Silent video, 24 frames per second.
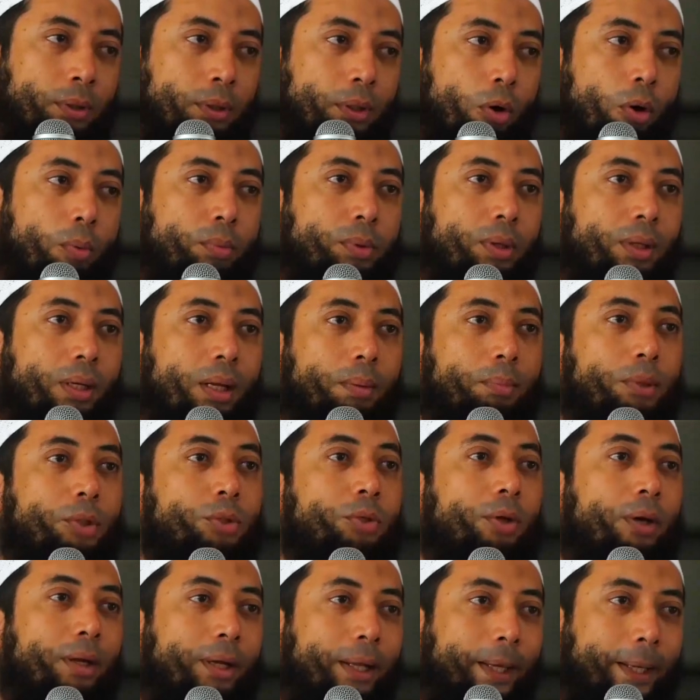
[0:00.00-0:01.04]
kaumnya Nabi
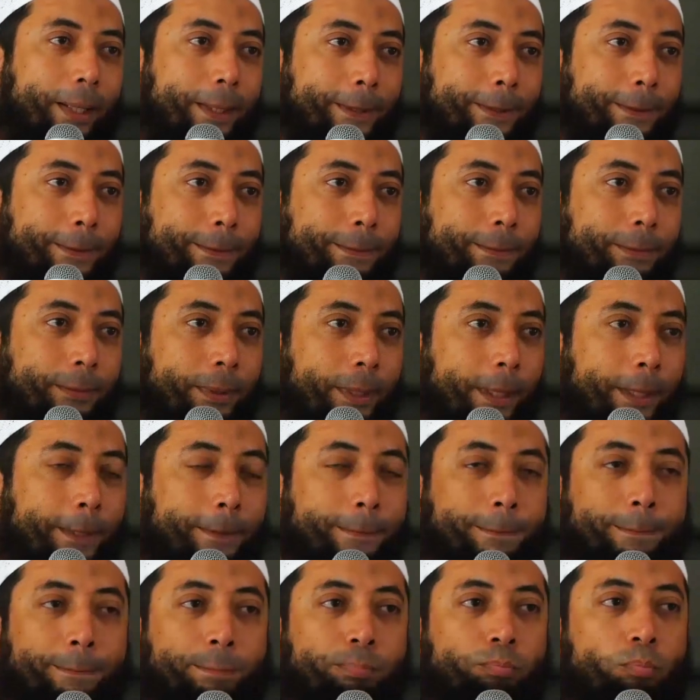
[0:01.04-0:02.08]
Saleh. Ya.
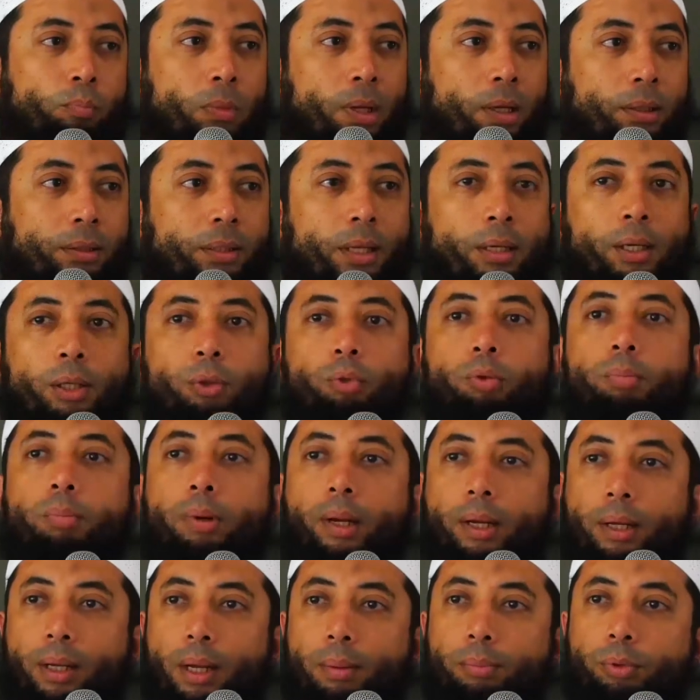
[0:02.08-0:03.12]
Dan itu
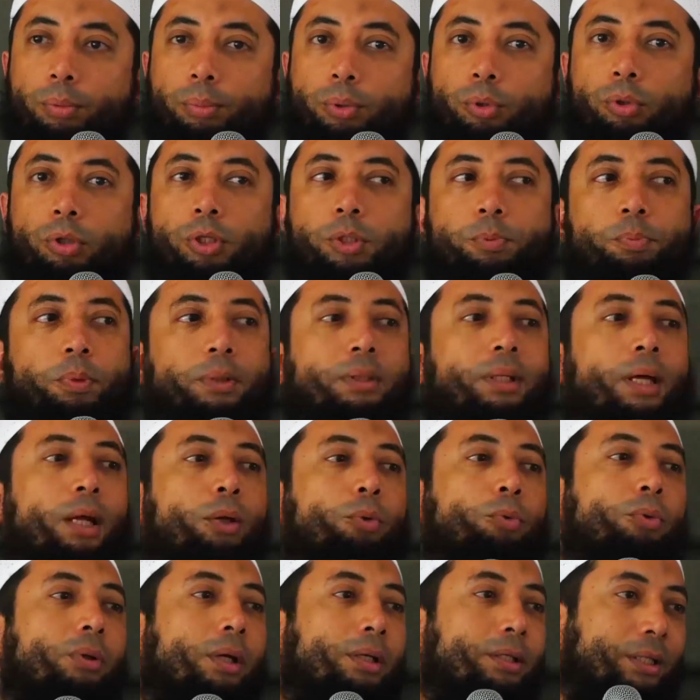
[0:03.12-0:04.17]
mereka betul-betul seperti
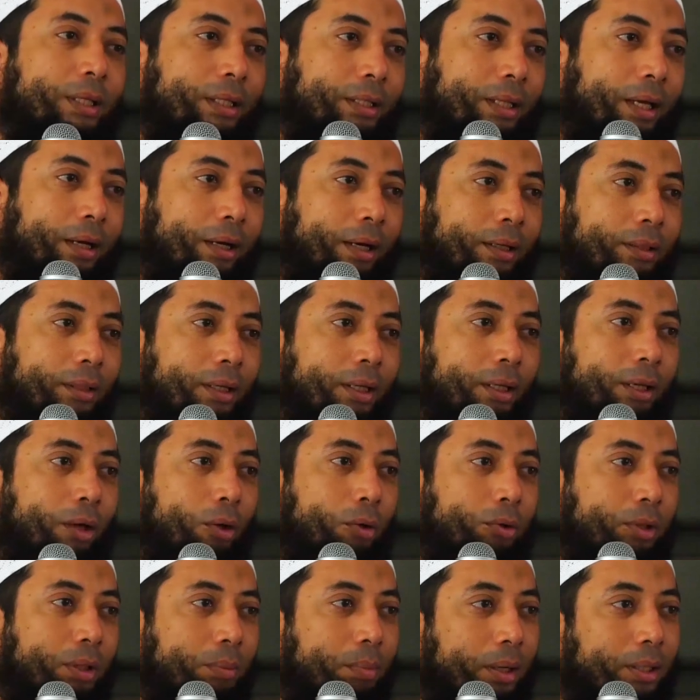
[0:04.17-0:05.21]
Al-Quran ceritakan. Jadi
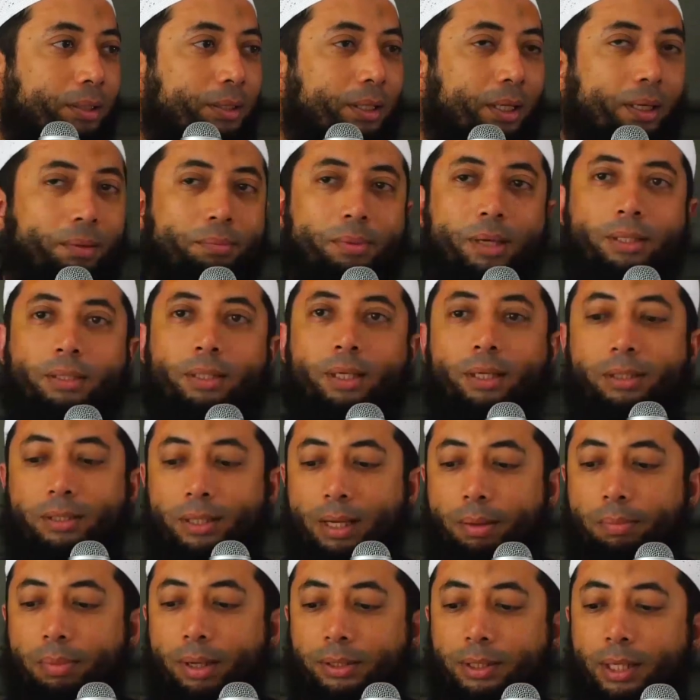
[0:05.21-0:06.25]
kalau tiba di sana biasanya
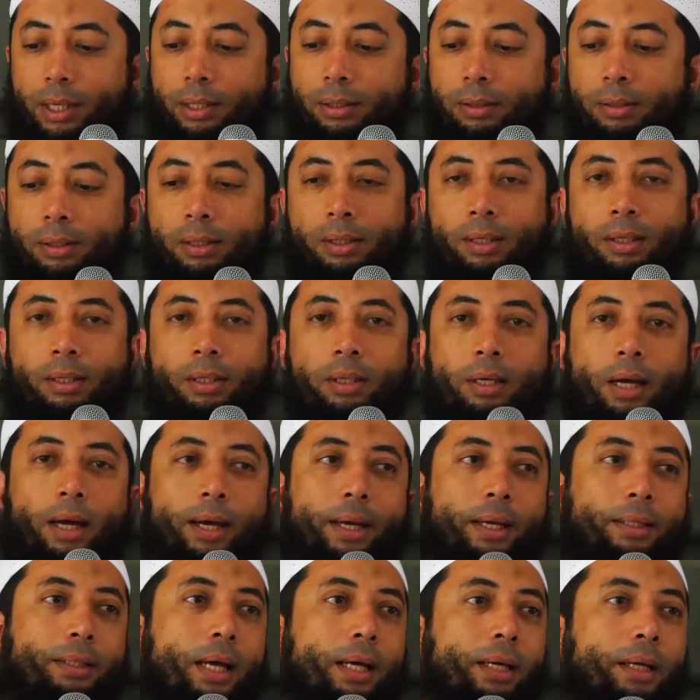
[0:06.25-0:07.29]
saya bacain
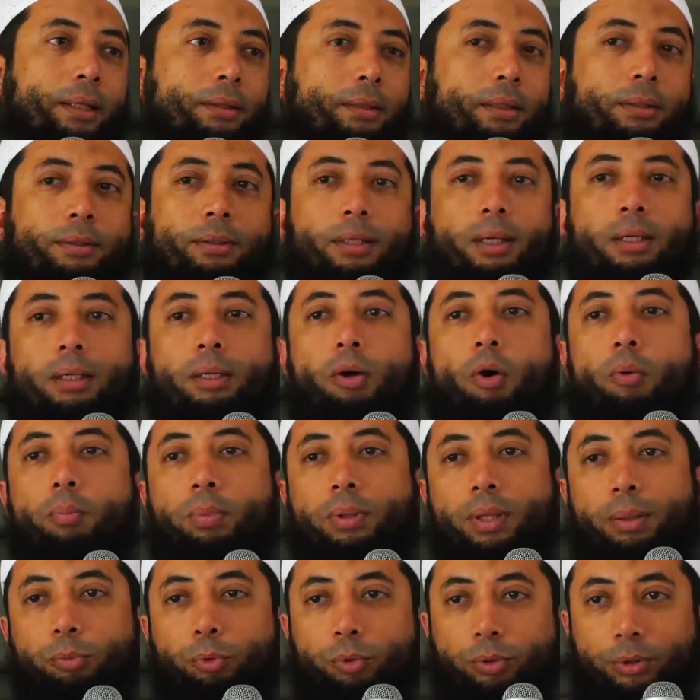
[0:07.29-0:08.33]
ayat-ayat tentang kaum
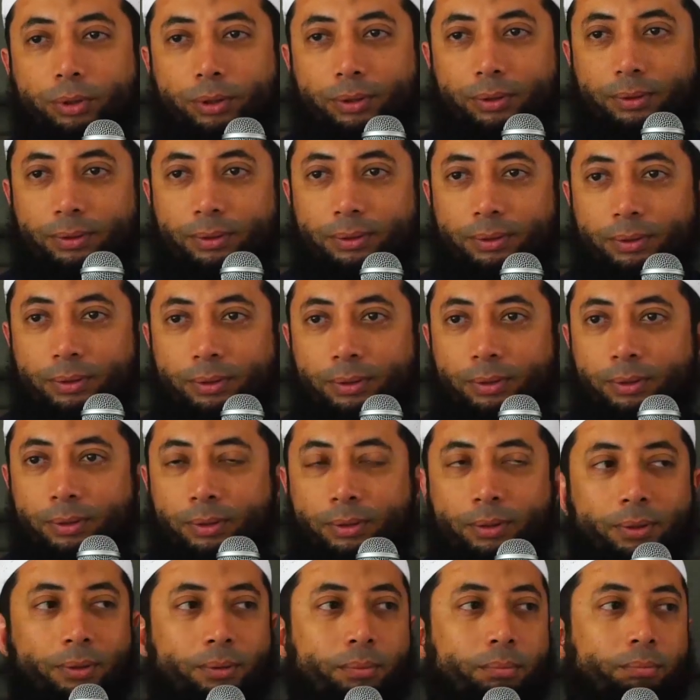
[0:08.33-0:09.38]
Thamud.
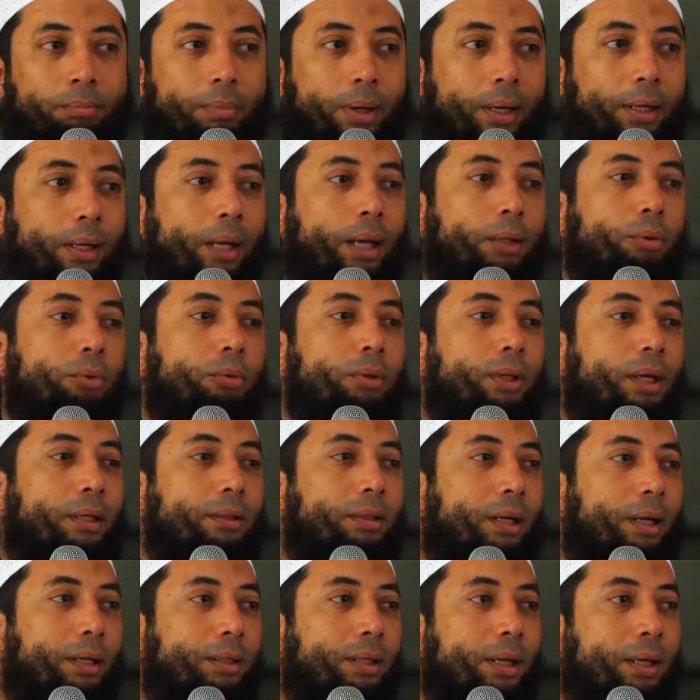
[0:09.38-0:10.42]
Mereka itu
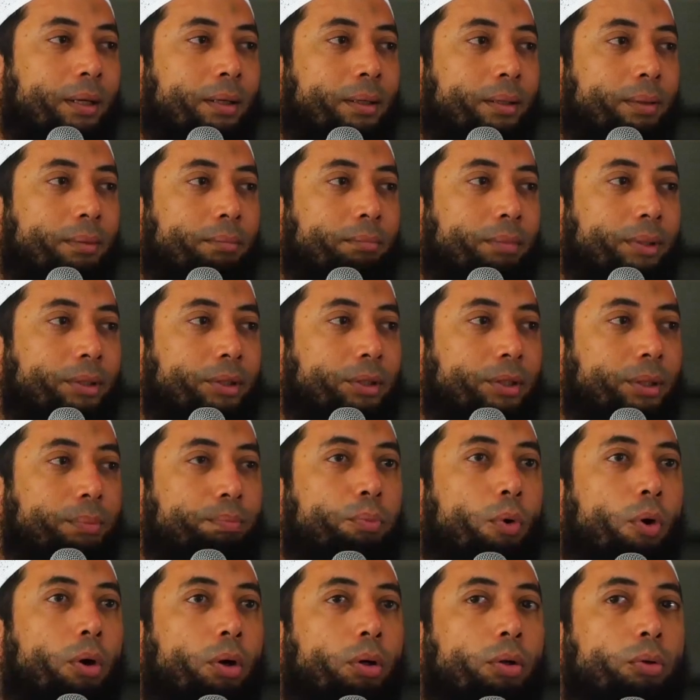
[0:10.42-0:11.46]
diantaranya
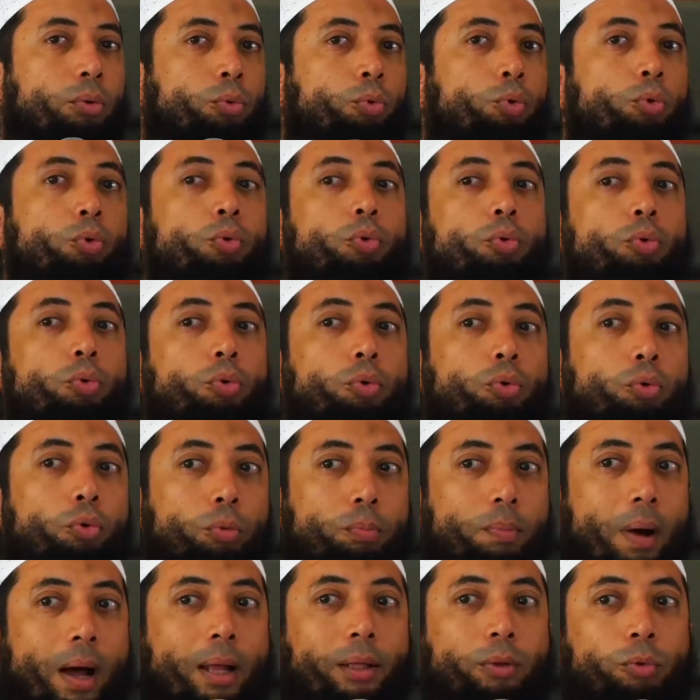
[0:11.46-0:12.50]
menjebol
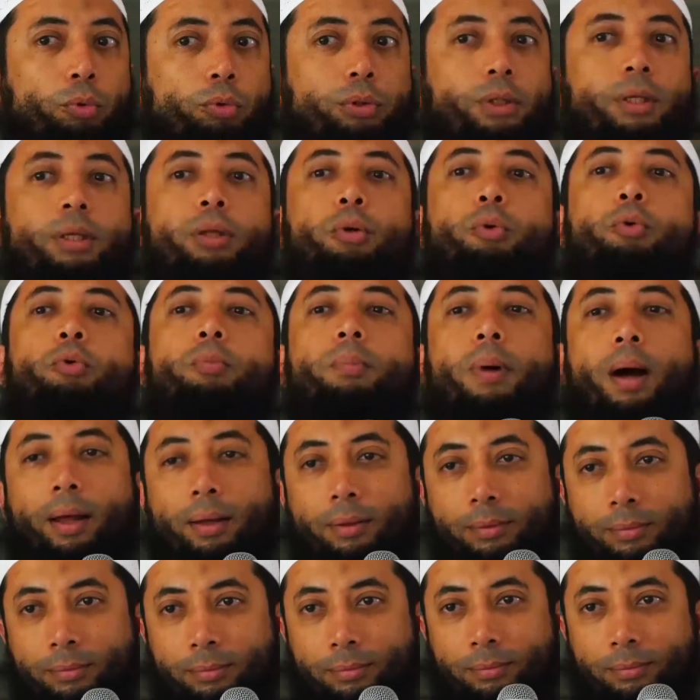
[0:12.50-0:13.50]
gunung-gunung batu jadi rumah.